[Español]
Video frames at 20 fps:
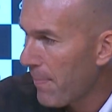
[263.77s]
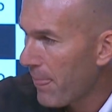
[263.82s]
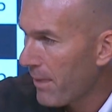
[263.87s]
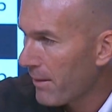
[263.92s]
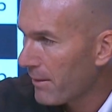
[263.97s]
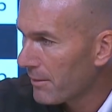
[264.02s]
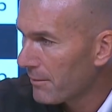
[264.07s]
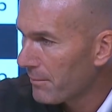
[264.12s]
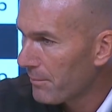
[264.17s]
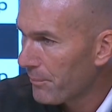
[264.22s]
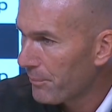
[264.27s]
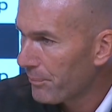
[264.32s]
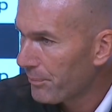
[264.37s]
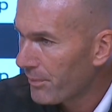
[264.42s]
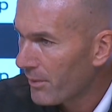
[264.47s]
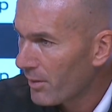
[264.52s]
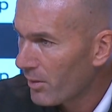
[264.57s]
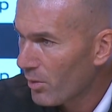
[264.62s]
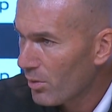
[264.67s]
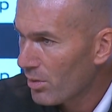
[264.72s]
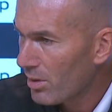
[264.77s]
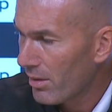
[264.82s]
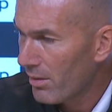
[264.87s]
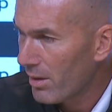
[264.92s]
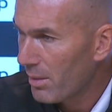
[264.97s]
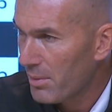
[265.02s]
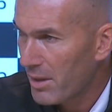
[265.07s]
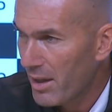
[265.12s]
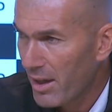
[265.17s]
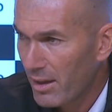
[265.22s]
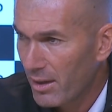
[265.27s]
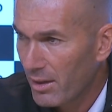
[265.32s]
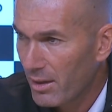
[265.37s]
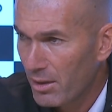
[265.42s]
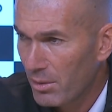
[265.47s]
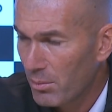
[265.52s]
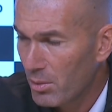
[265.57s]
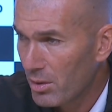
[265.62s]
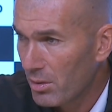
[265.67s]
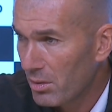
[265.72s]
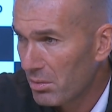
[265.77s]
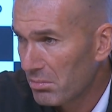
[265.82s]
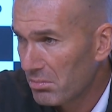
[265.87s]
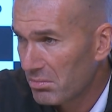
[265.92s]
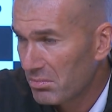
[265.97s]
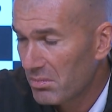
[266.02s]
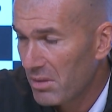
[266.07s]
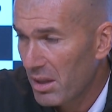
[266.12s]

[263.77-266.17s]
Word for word: uh, no estaba bien y bueno,